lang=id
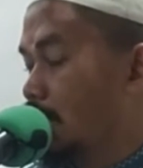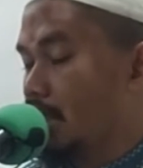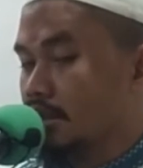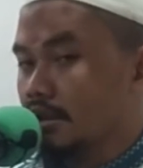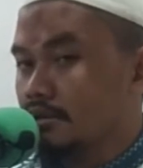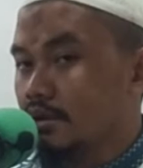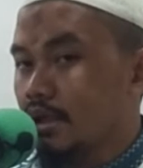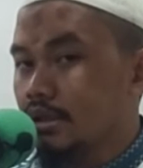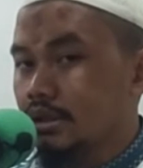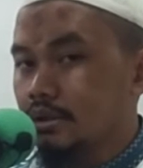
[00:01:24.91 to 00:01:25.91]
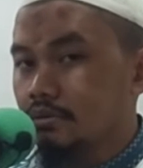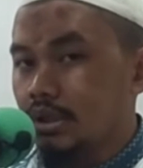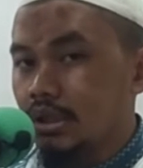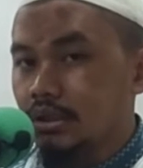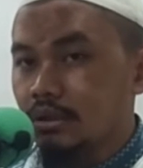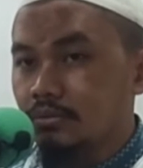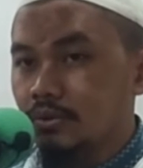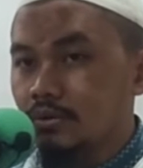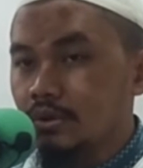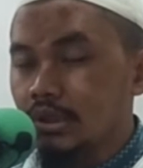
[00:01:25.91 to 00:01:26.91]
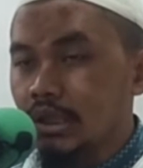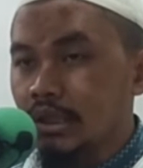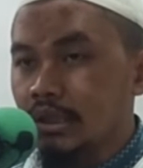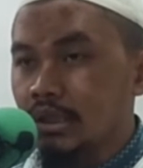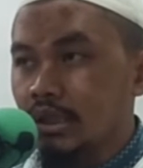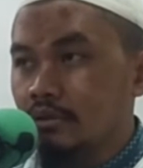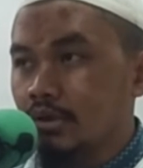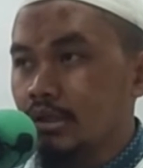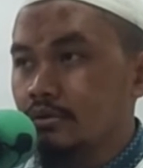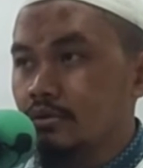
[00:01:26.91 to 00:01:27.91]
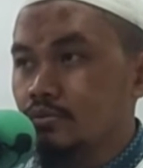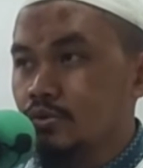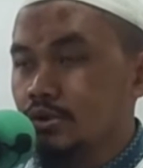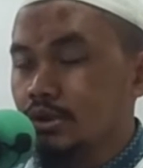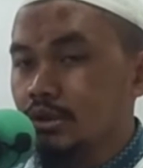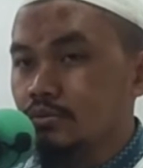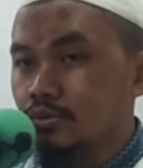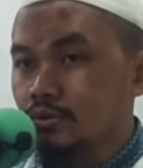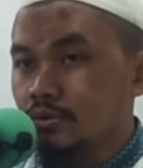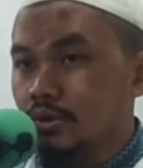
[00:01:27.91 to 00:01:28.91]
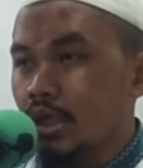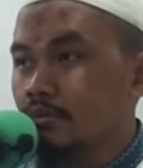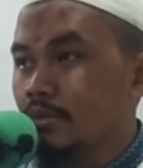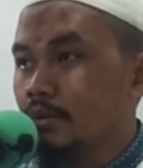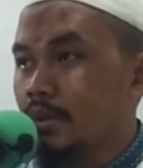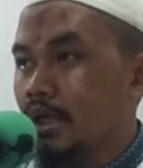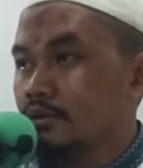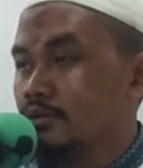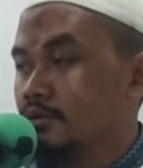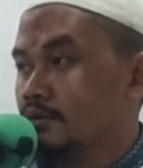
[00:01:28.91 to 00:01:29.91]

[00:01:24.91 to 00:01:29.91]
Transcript: حق تقاته ولا تموتن إلا وأنتم مسلمون أما بعد